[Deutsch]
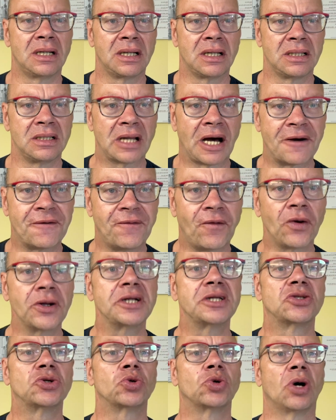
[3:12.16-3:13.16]
nach
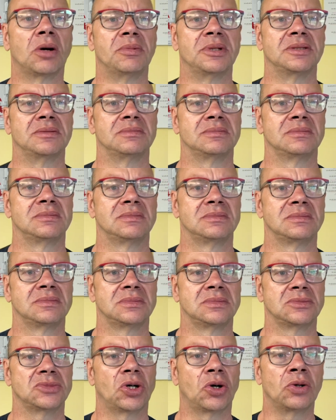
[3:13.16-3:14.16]
vorne zu kommen.
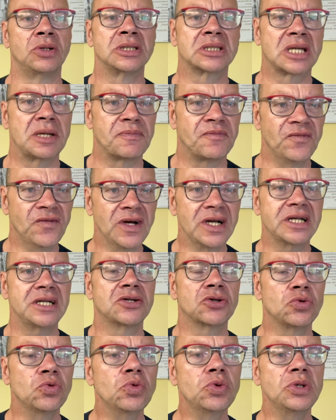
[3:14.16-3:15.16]
Und es gibt
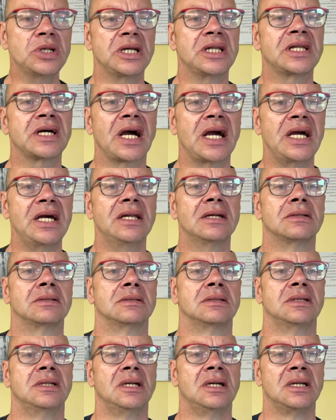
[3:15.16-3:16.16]
wirklich gute
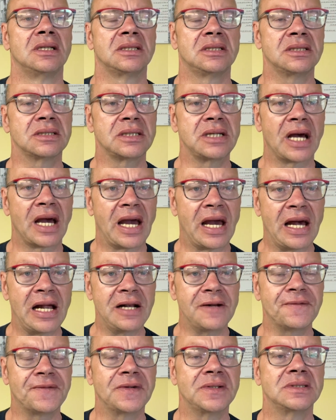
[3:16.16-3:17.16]
Trainer, die dir
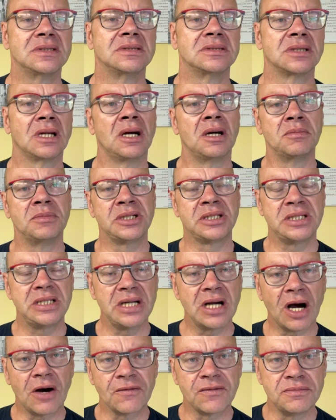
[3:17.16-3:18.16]
helfen, mit
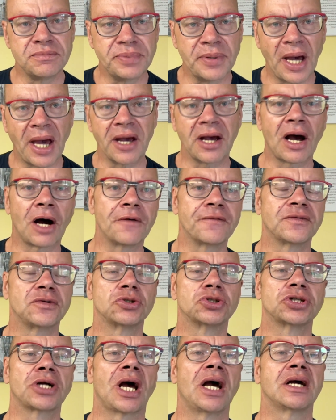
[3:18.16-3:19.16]
dir auf den Berg
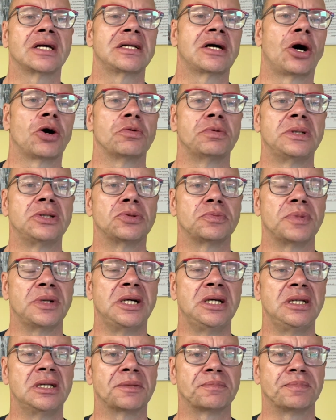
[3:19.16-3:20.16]
raufzusteigen, auch wenn du
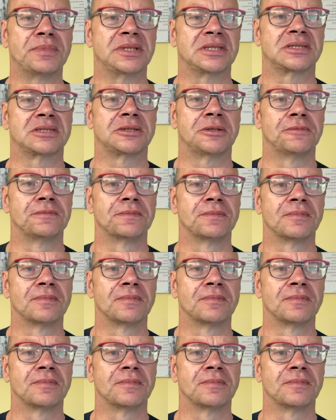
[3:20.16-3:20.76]
behindert bist.